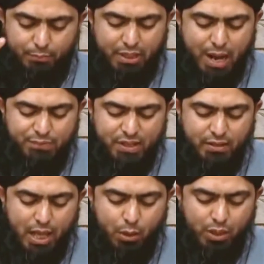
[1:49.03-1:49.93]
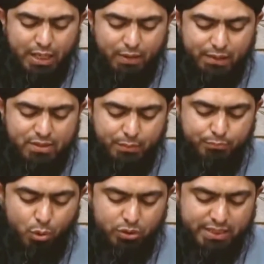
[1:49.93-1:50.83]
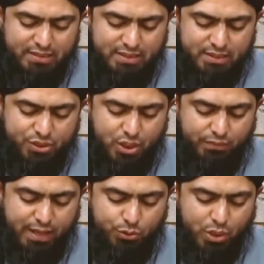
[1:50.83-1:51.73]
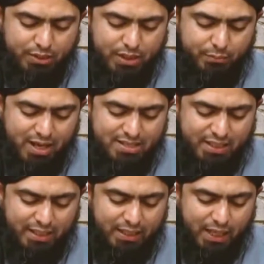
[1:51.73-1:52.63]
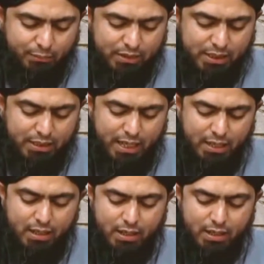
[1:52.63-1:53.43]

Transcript: फिर आप सल्लल्लाहु अलैहि वसल्लम बहुत तेज़ी से तशरीफ़ लाए चुनाचे नमाज के लिए इकामत की गई